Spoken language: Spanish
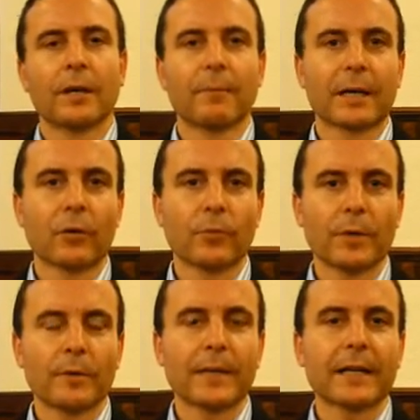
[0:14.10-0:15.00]
El Mercado
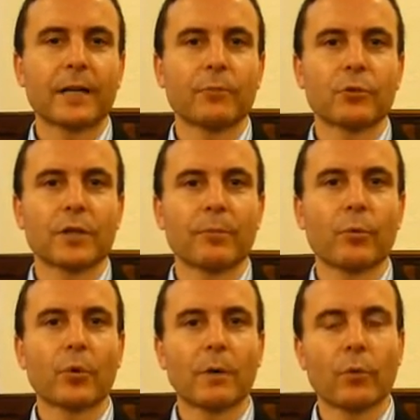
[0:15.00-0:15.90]
Medieval queremos que
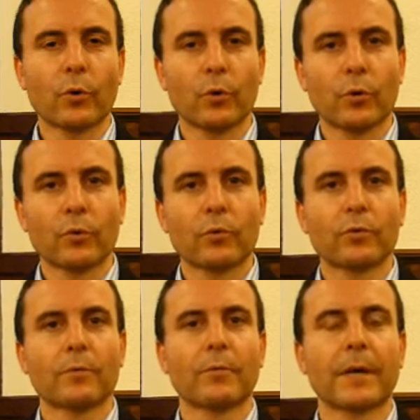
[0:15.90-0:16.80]
poco a poco
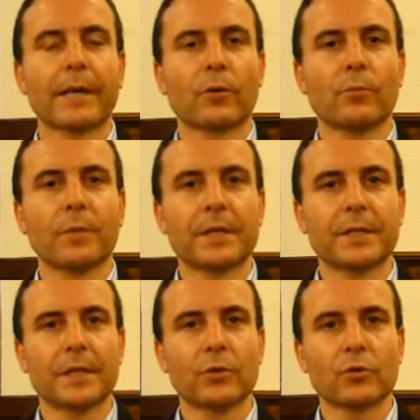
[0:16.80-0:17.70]
vaya
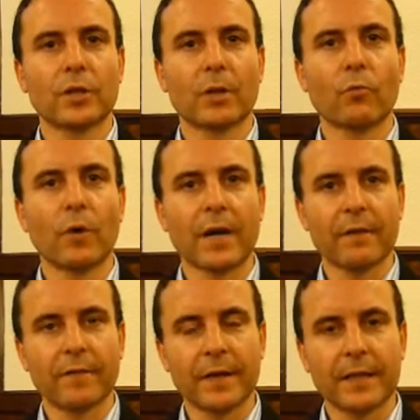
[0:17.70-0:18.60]
convirtiéndose en un
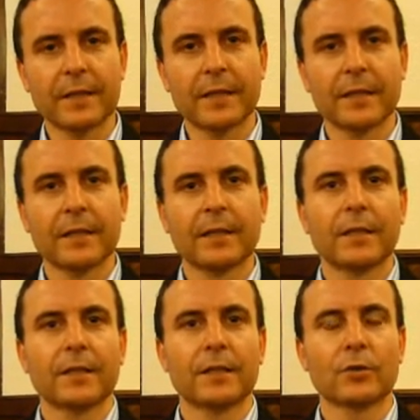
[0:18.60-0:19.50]
referente
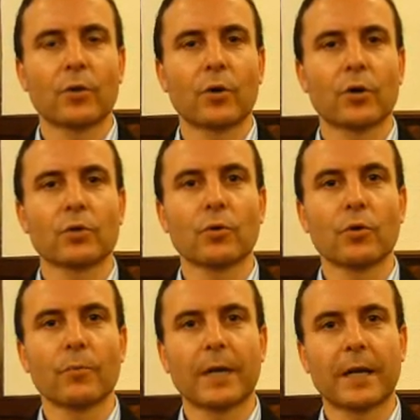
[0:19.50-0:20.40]
dentro de lo que
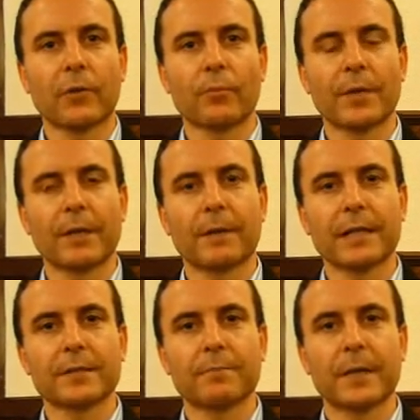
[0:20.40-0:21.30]
son los mercados
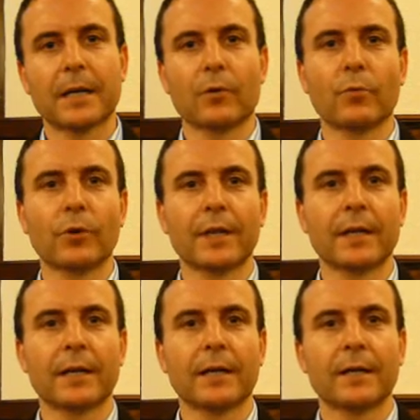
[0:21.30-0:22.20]
medievales para la
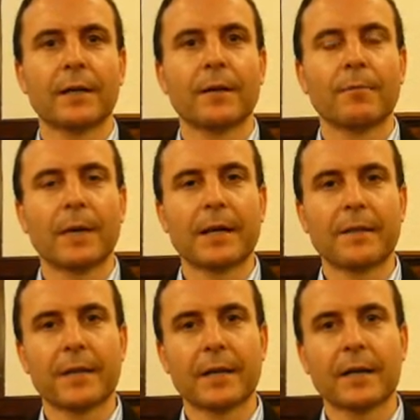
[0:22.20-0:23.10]
comunidad
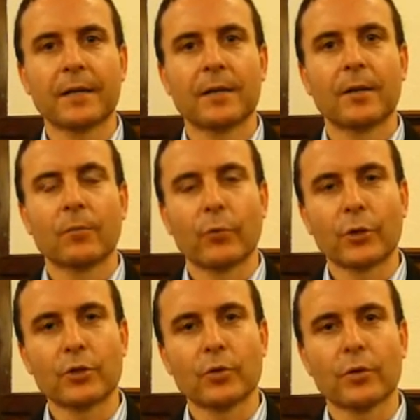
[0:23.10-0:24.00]
valenciana.
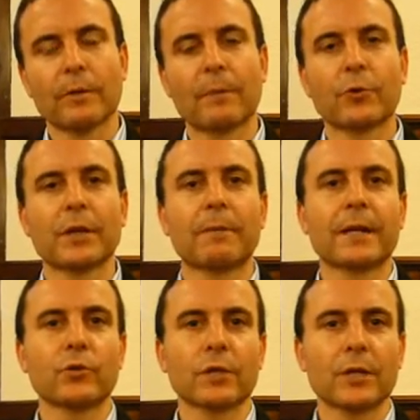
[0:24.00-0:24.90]
Por eso llevamos ya
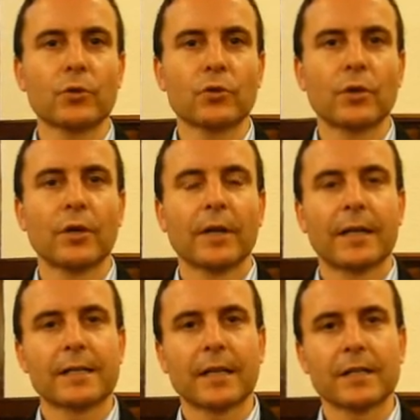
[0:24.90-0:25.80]
varios años
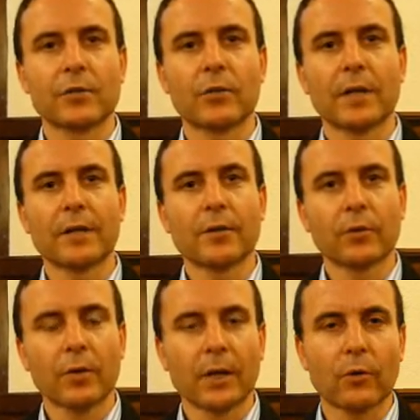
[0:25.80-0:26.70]
que se gestiona
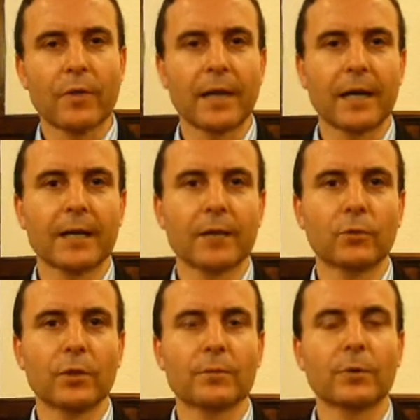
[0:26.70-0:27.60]
dentro de la Concejalía de
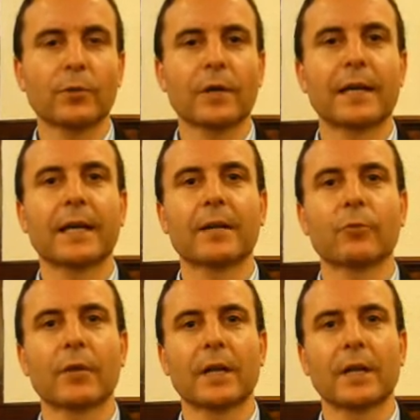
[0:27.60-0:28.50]
Turismo porque
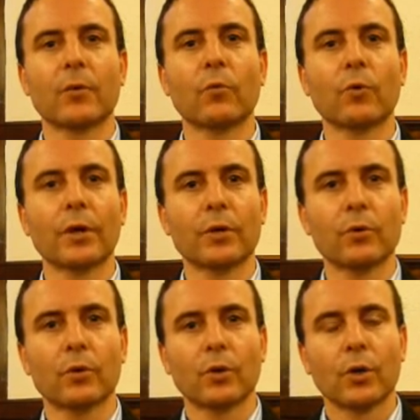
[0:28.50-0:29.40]
queremos darle un
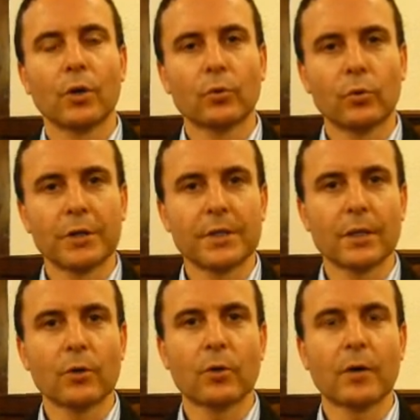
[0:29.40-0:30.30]
giro
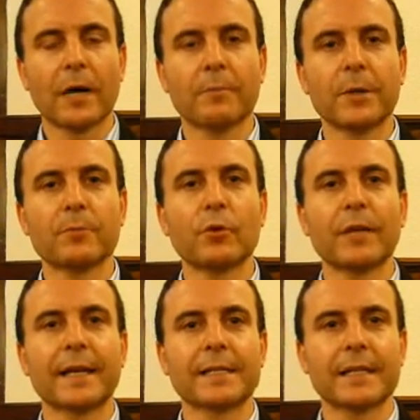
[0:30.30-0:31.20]
turístico al mismo
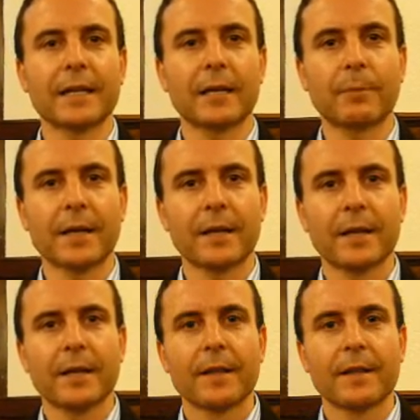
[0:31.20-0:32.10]
y que sea capaz
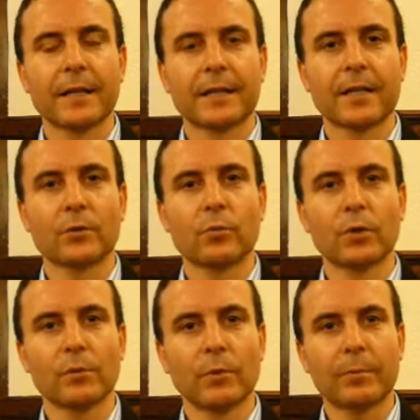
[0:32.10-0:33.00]
de atraer
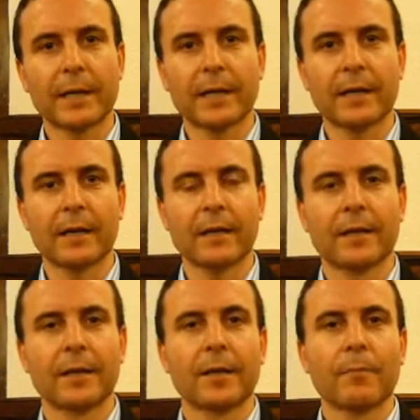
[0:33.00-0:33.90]
turismo para,
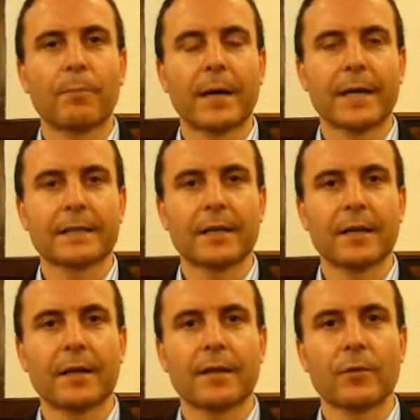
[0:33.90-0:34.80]

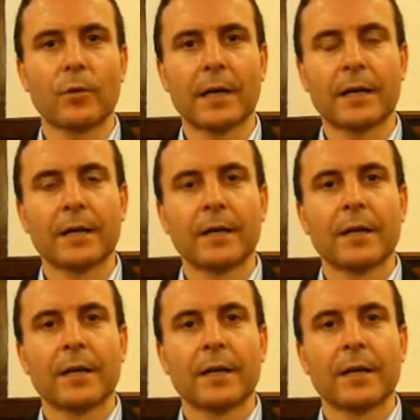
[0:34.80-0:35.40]
esta ciudad.